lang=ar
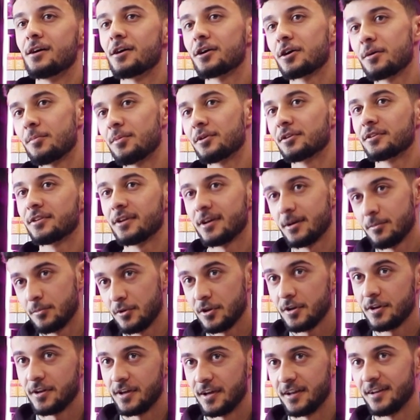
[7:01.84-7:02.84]
اكبر داعم
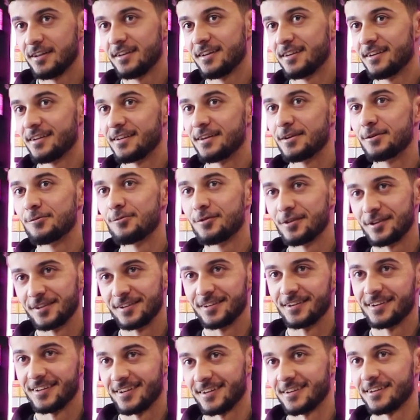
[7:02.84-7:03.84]
لي حاليا اللي هي الوالده
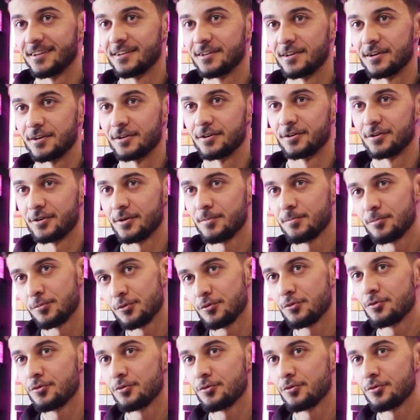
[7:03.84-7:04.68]
الله يخليها يا رب